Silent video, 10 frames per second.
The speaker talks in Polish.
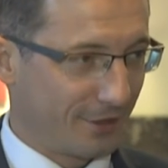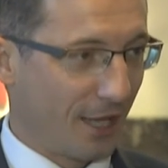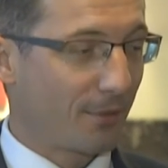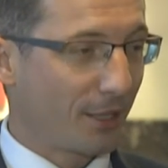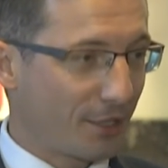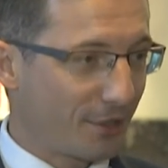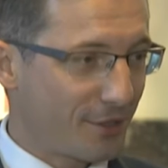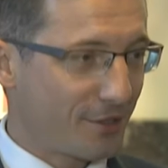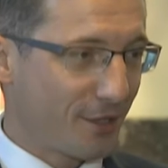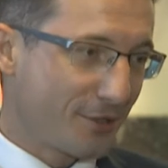E, gram na
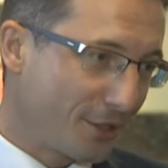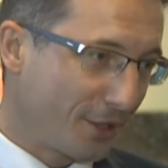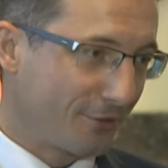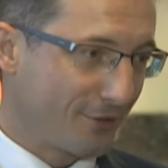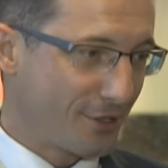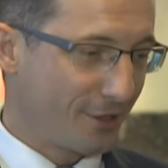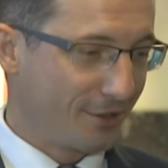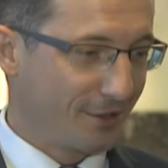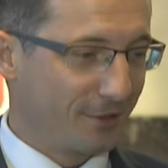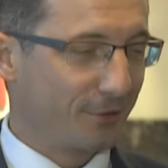gitarze, jeżdżę na rowerze,
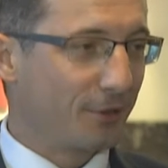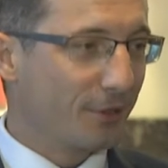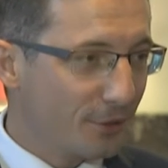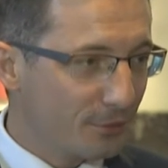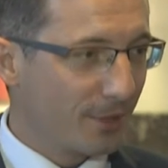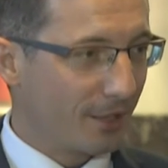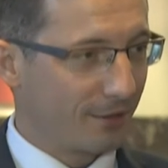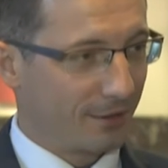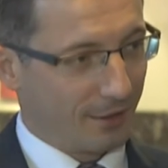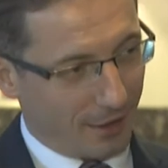no i
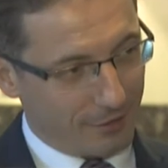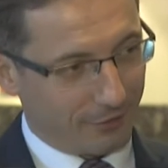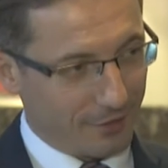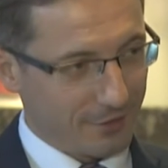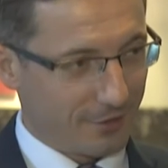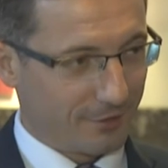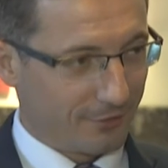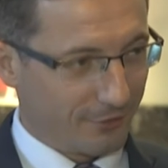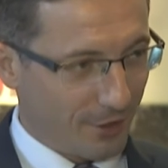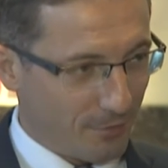lubię gridować.
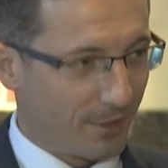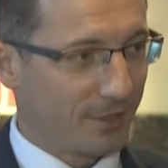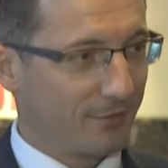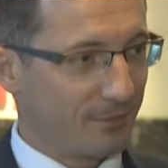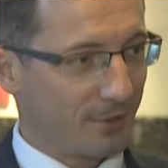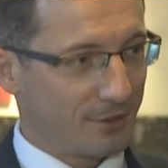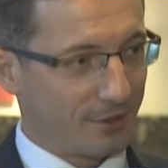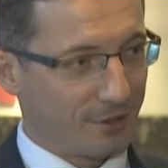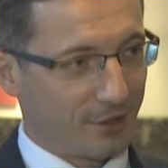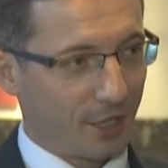W kampanii
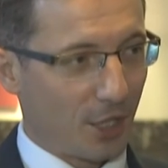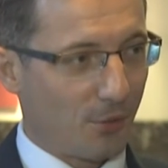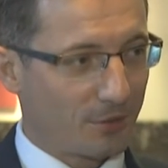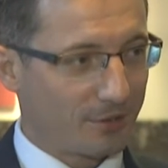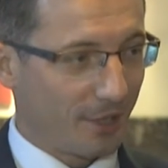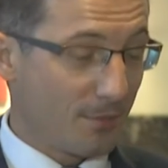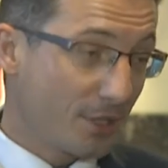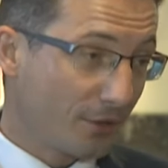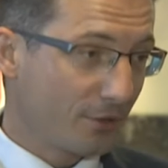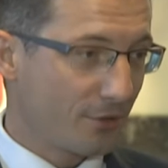wyborczej też takie głosy
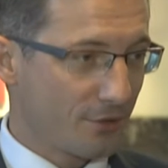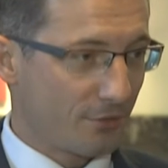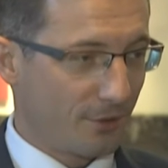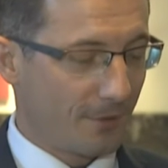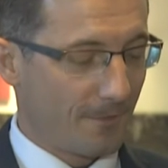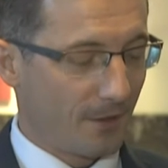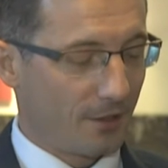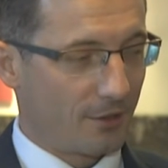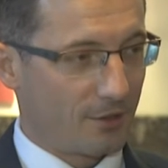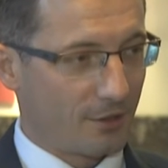rybniczan dochodziły,
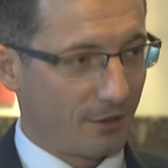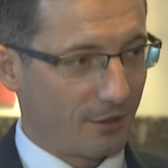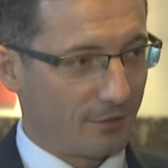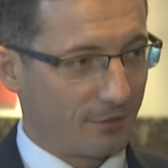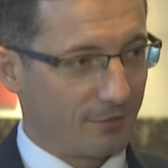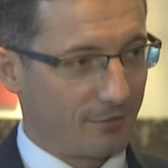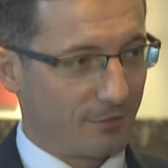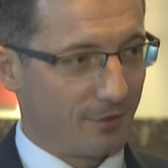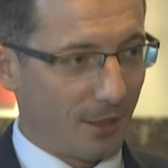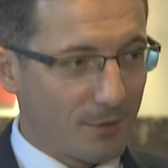że
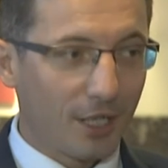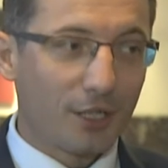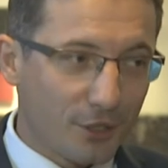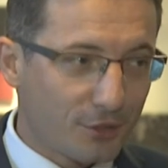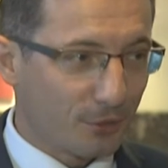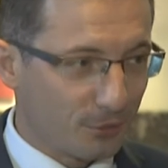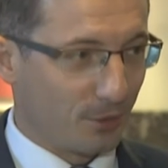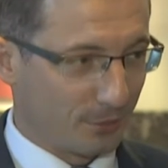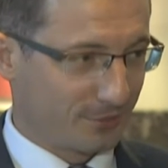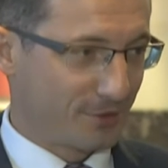rybniczanie też to
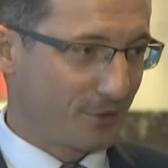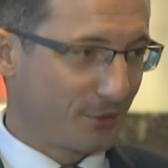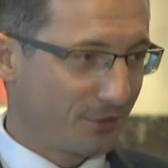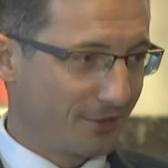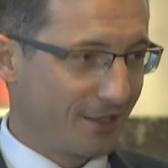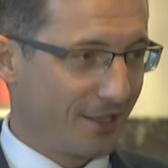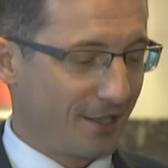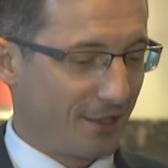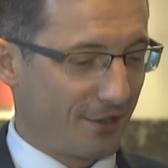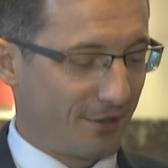lubią. Stąd
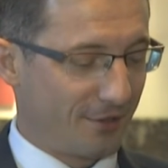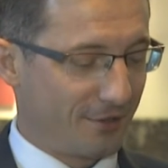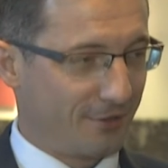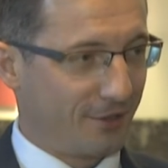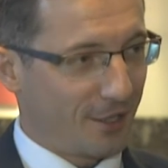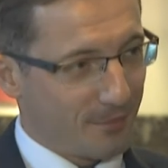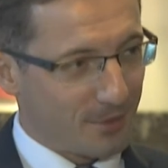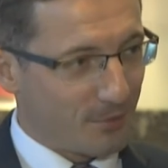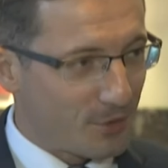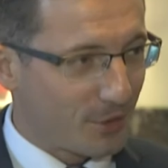e, taka
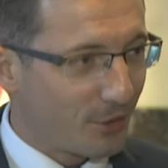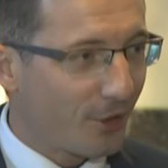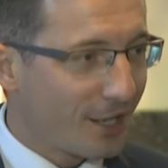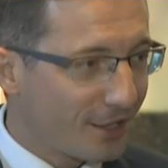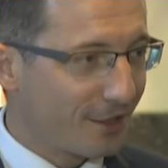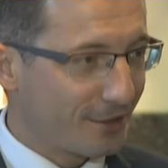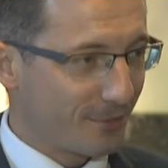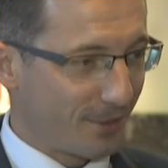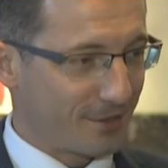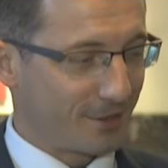być może
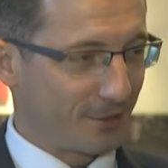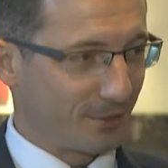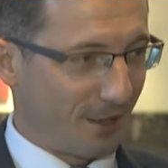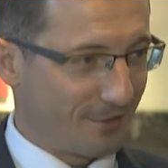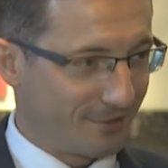oryginalna prezydentura.